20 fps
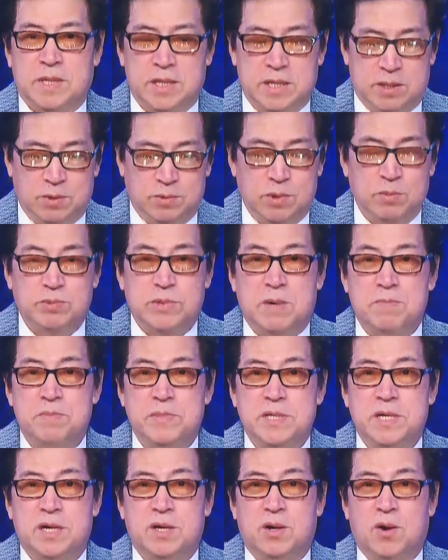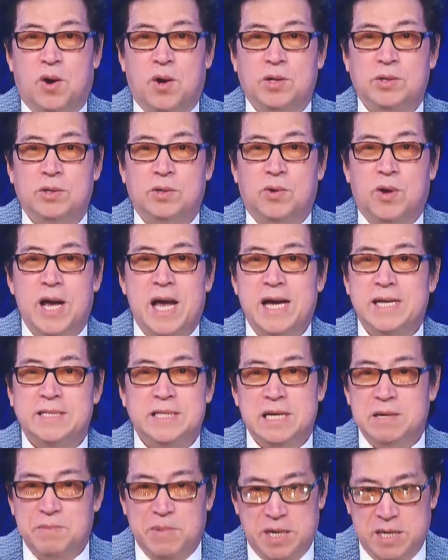thì tổng thống Trump bây giờ còn có 2
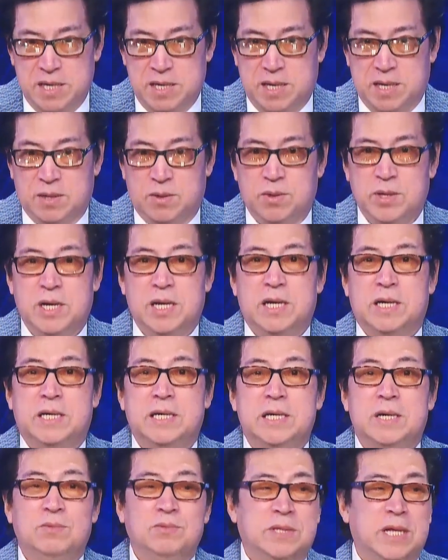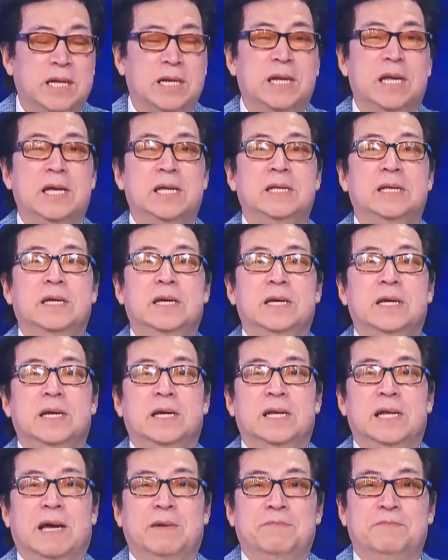tỷ mấy à. có nghĩa là khi ông ta lên
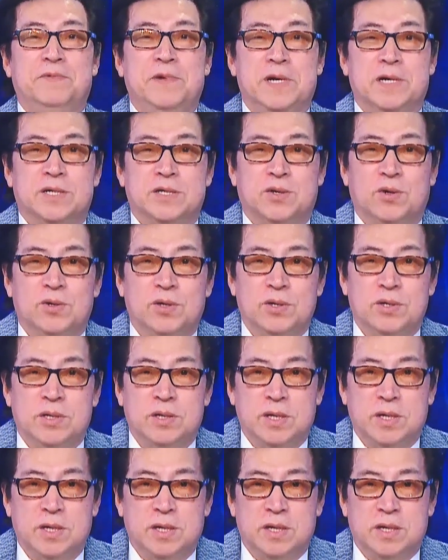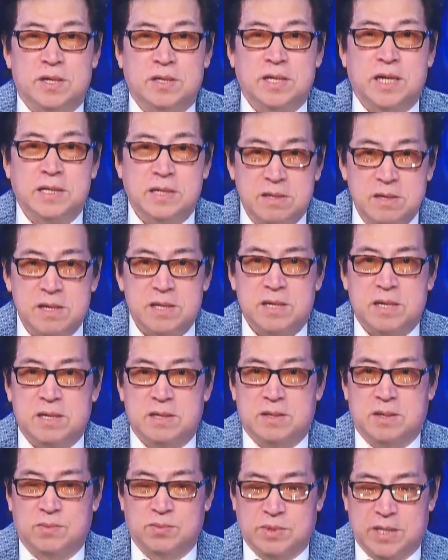làm việc cho đất nước đó
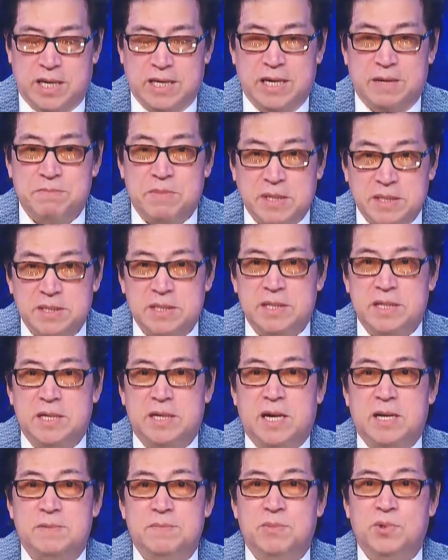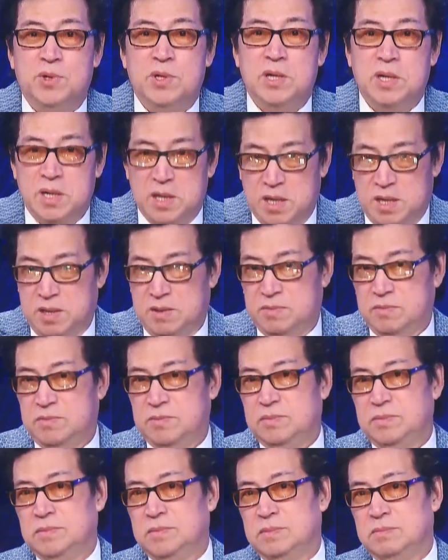ông ta đã mất đi gần một nửa
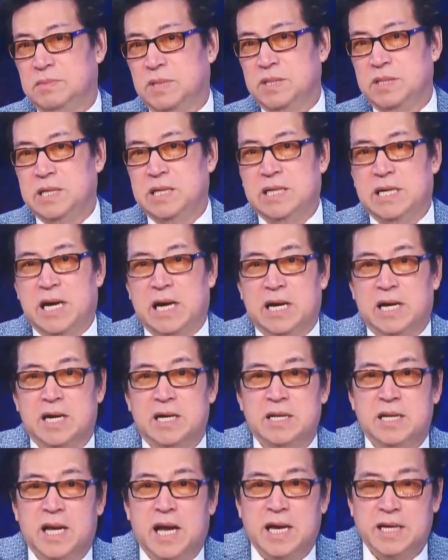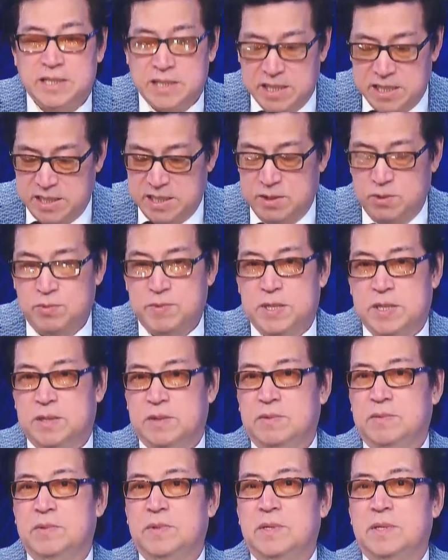mất đi cả gần 2 tỷ quý vị